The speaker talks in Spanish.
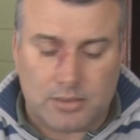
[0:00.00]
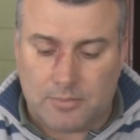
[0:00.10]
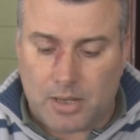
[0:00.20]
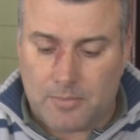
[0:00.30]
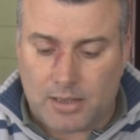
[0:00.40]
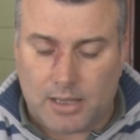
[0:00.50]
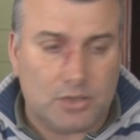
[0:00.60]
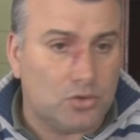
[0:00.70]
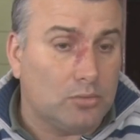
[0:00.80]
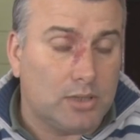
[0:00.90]
simplemente
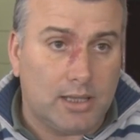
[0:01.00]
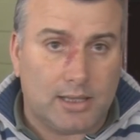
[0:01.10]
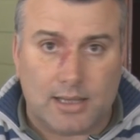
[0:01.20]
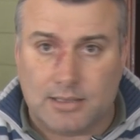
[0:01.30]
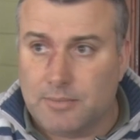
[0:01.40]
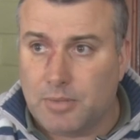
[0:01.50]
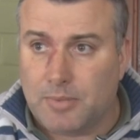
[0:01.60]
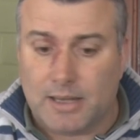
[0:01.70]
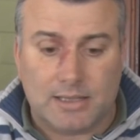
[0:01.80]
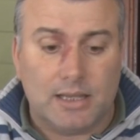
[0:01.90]
eso, a ustedes que están siempre
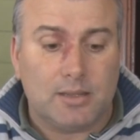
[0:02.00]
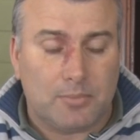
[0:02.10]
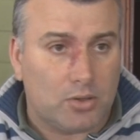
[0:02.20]
presentes